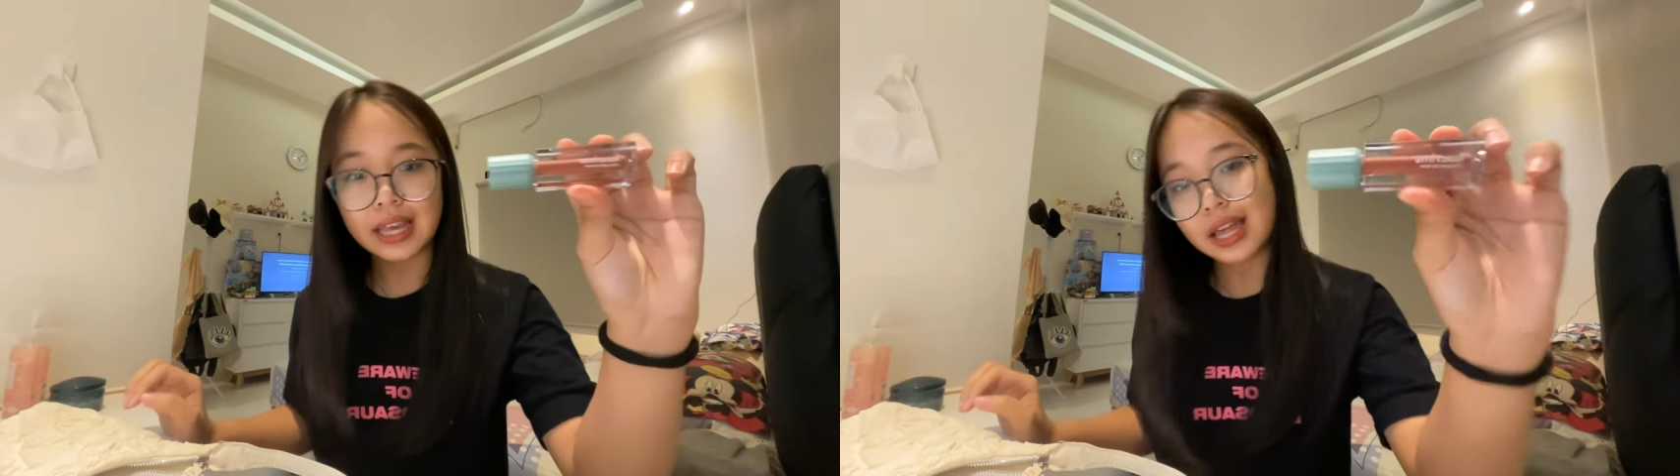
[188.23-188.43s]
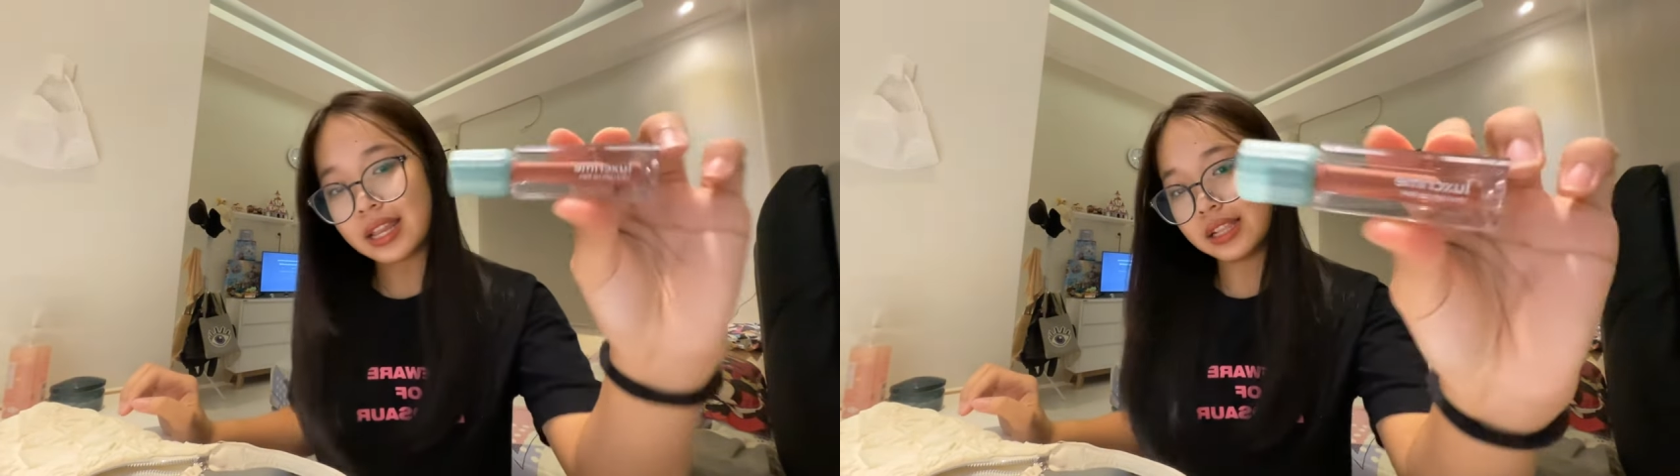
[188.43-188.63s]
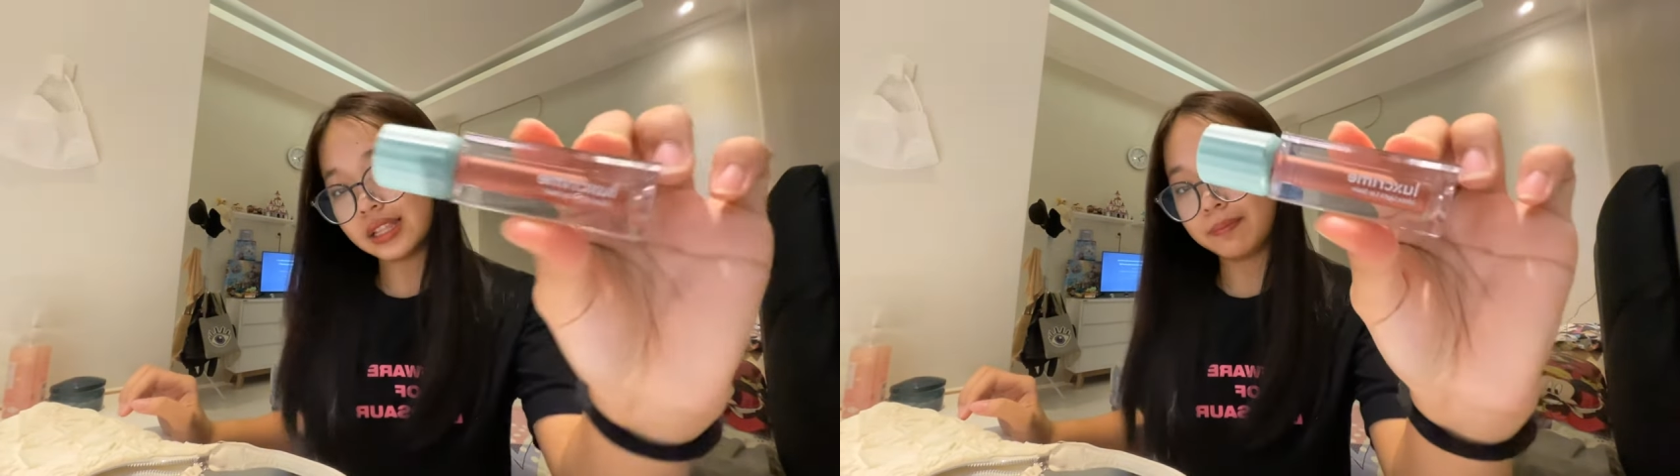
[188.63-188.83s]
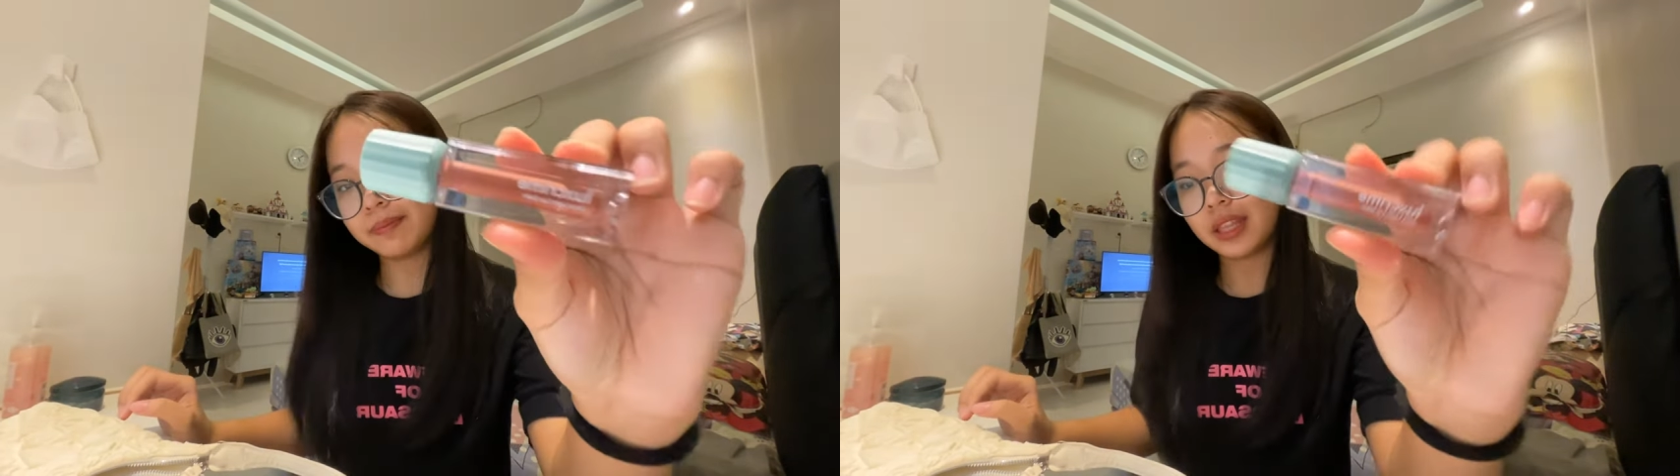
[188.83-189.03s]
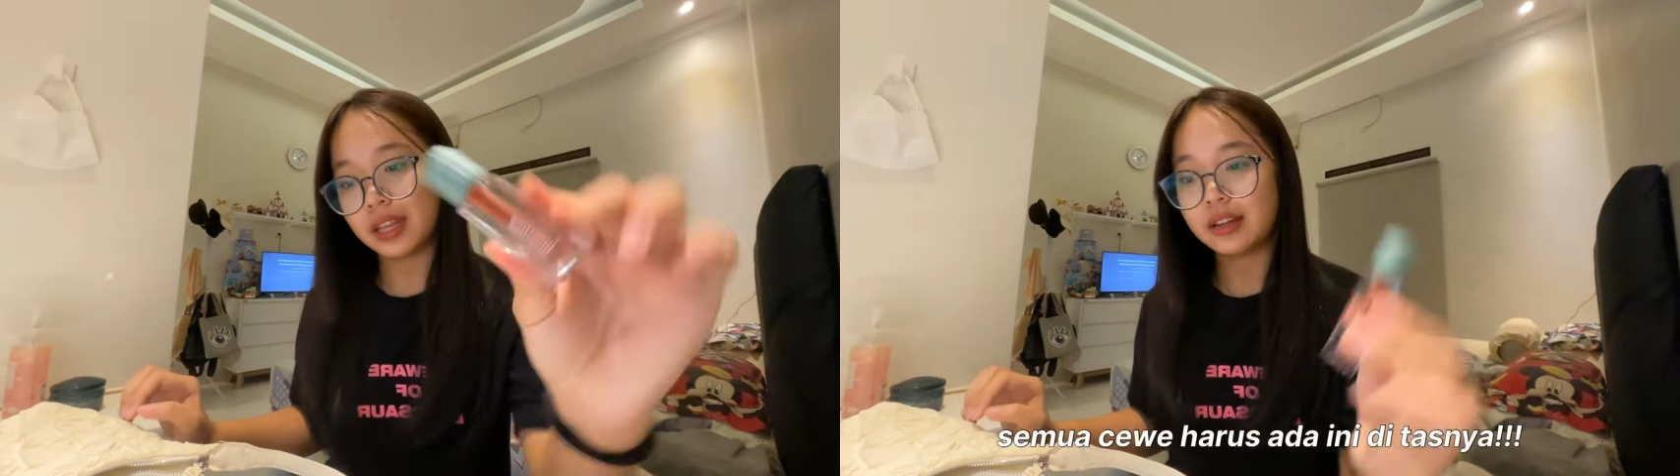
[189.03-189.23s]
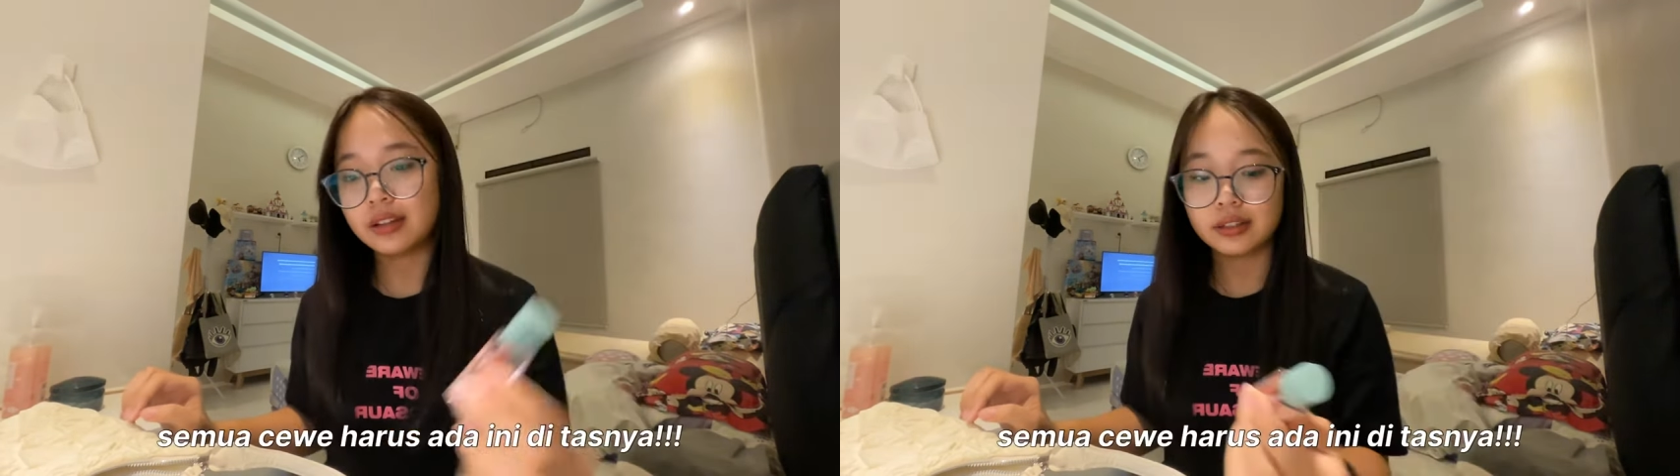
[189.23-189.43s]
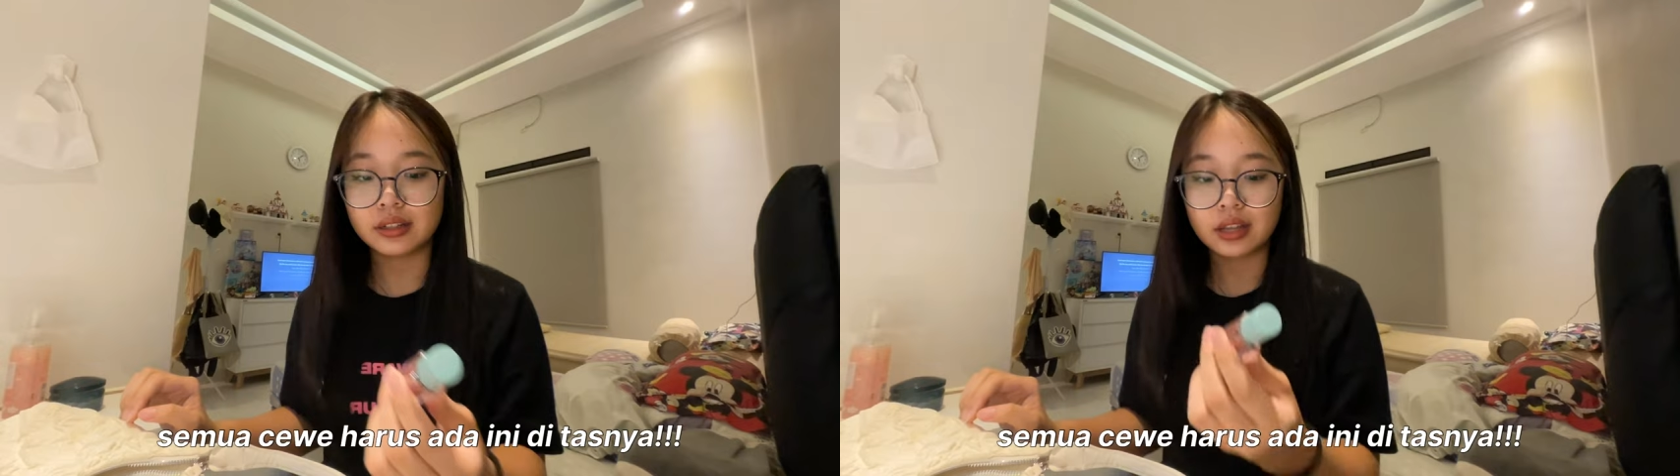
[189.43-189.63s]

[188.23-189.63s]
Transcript: ada lip tint.